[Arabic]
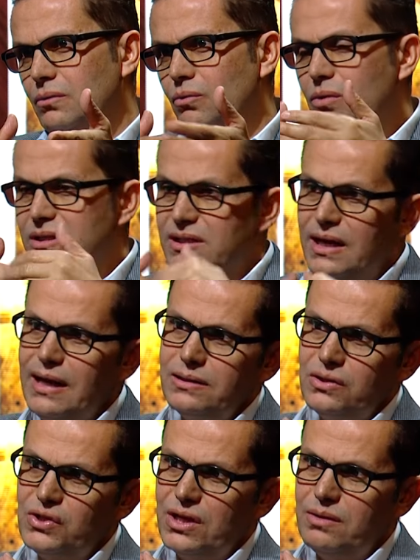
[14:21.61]
وساعد
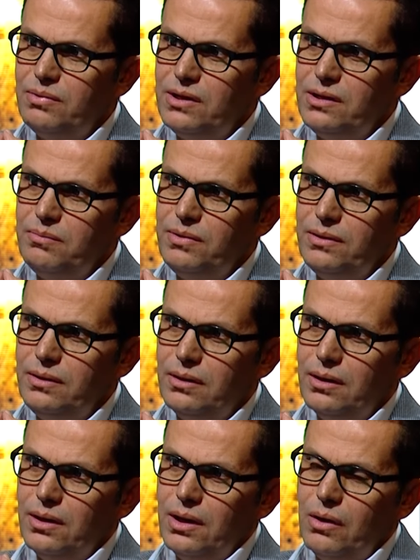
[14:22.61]
الجانب الليبي
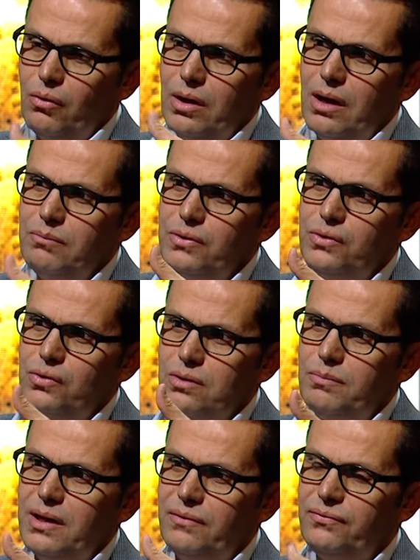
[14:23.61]
او قام بدور
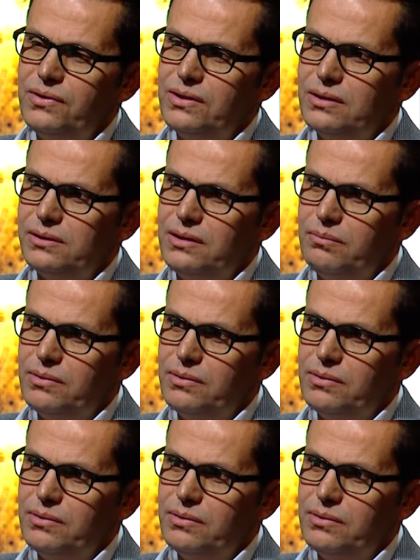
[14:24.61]
ما في ترتيب